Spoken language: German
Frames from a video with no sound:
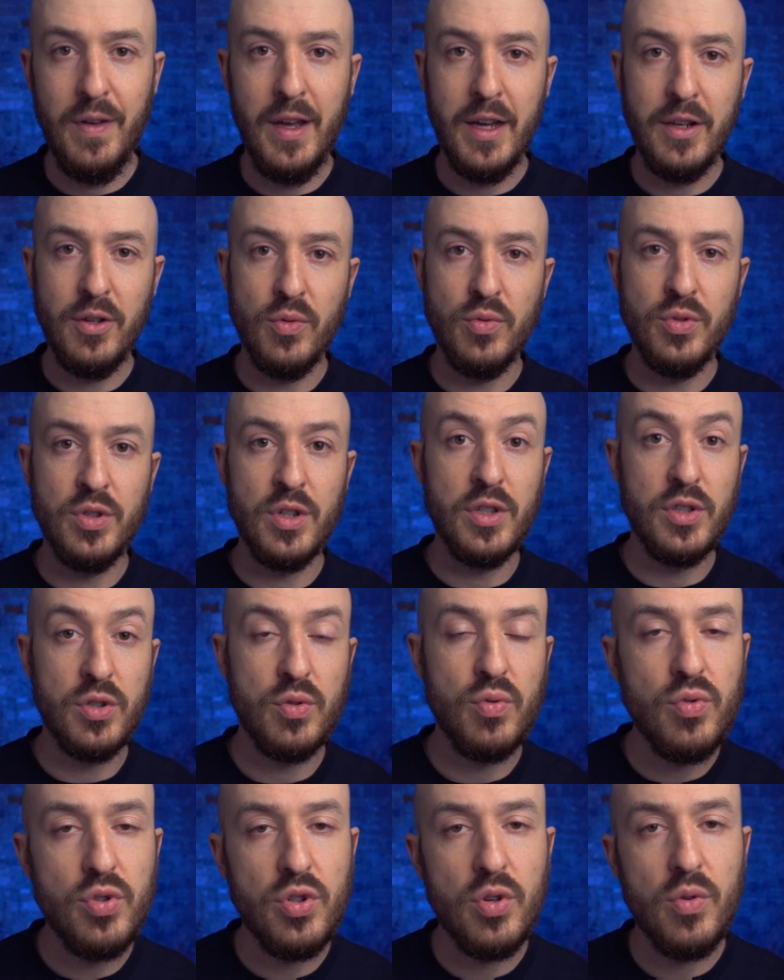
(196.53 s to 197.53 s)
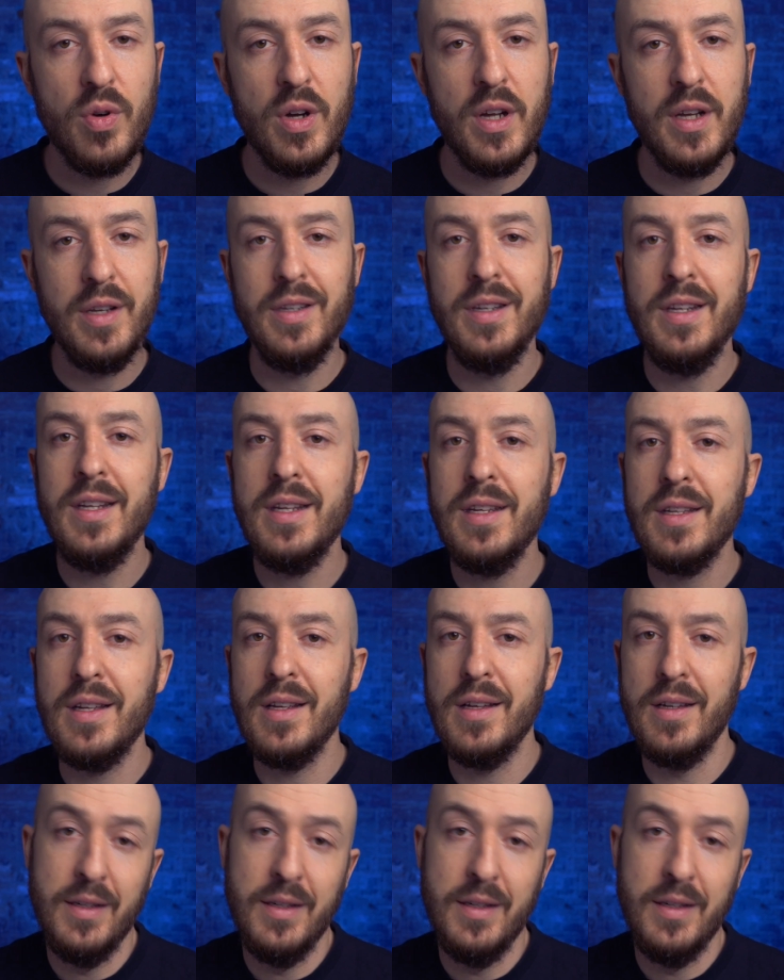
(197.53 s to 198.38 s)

werden unsere Zuschauer nicht